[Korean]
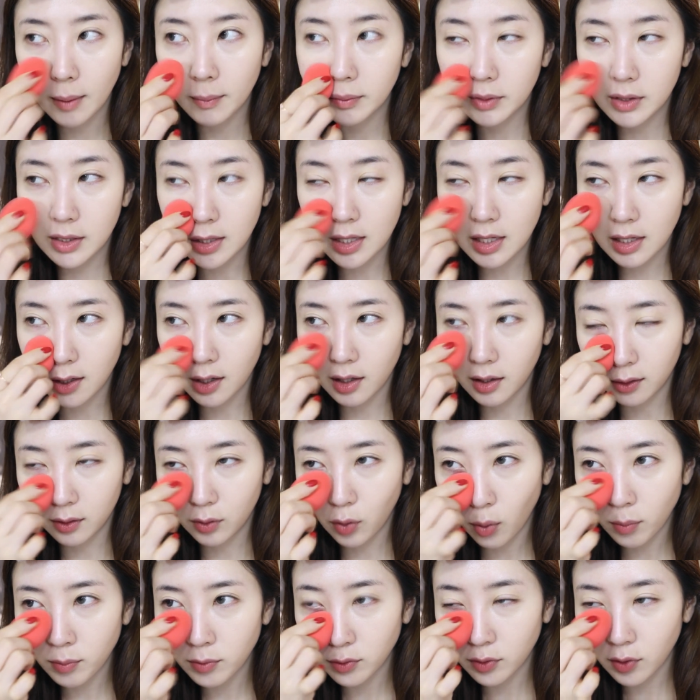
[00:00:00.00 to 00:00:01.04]
아무튼 이게
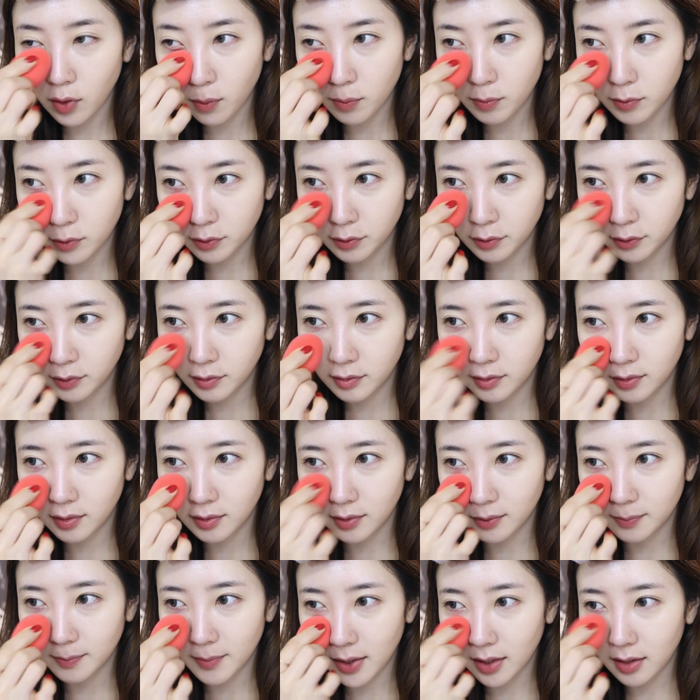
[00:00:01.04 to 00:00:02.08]

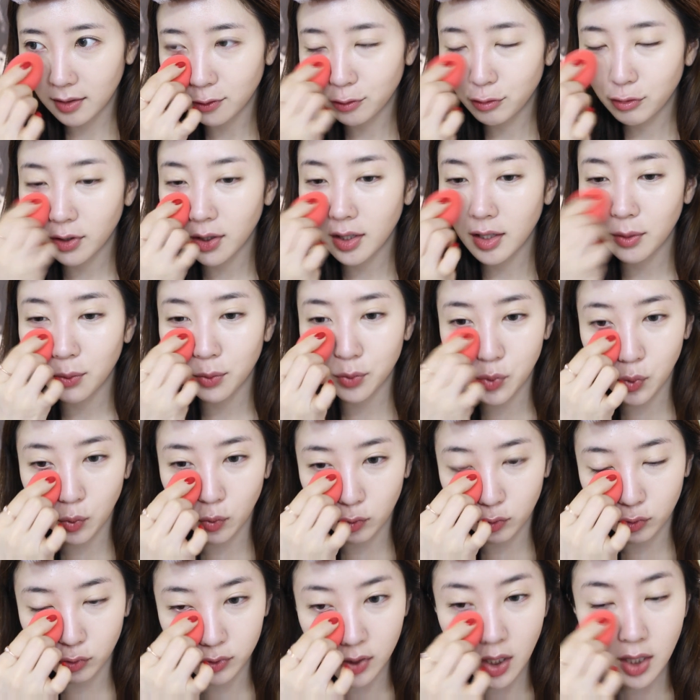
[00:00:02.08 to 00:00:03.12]
너무너무 막 후기도
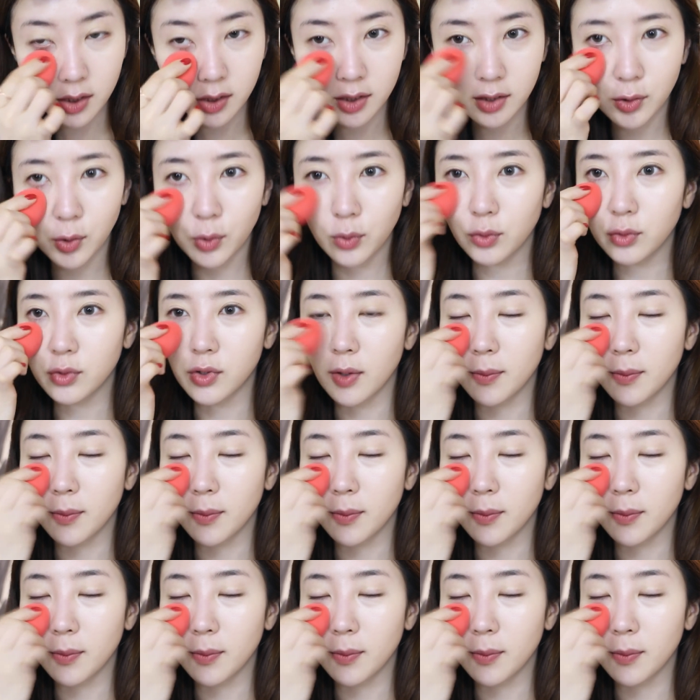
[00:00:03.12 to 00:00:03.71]
좋고 사실 저도